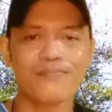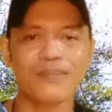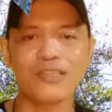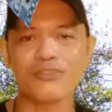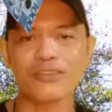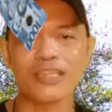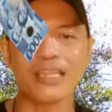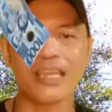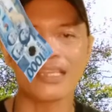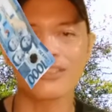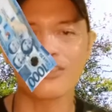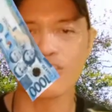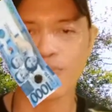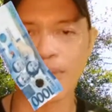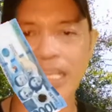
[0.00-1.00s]
pindutin ang
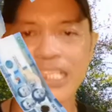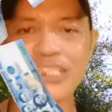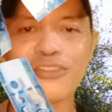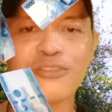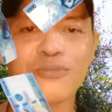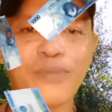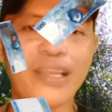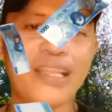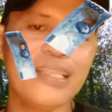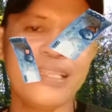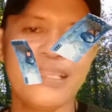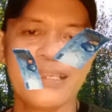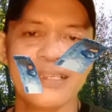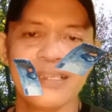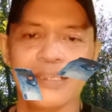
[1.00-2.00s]
notification bell
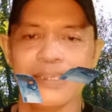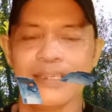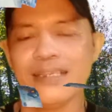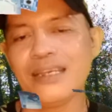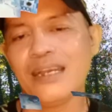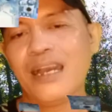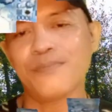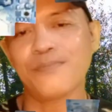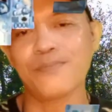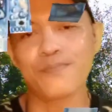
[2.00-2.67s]
at